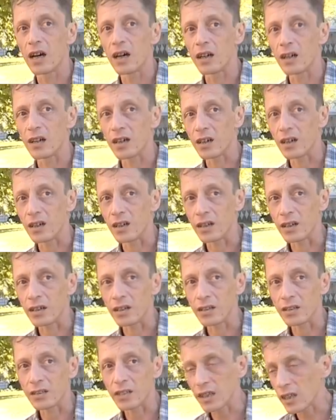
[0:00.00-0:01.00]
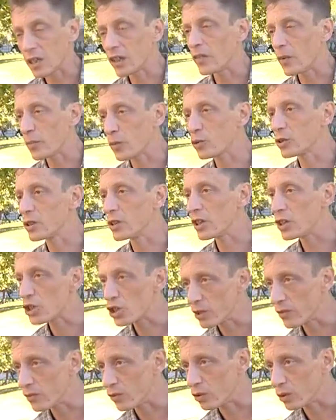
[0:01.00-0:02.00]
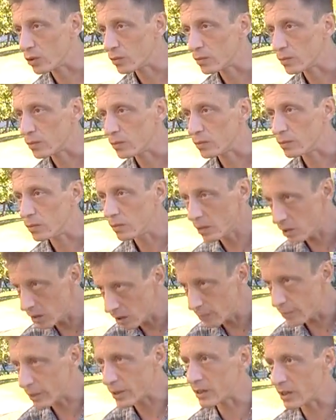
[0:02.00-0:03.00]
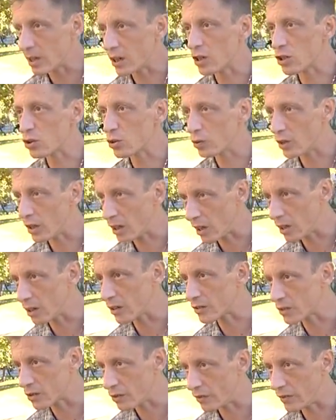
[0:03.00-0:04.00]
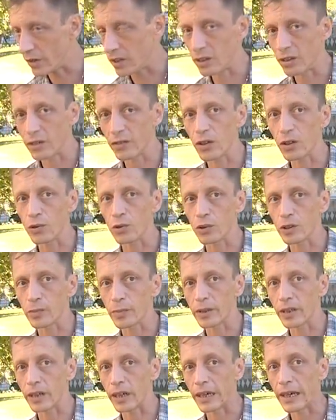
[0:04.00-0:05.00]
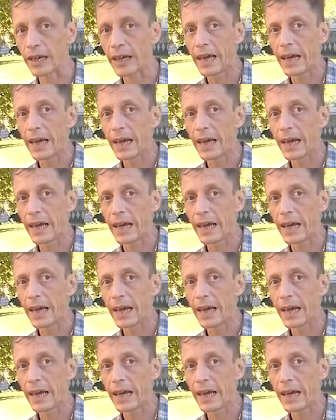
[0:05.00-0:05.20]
А, задали вопрос, для чего? Мы признали, что для Харьковского военного госпиталя.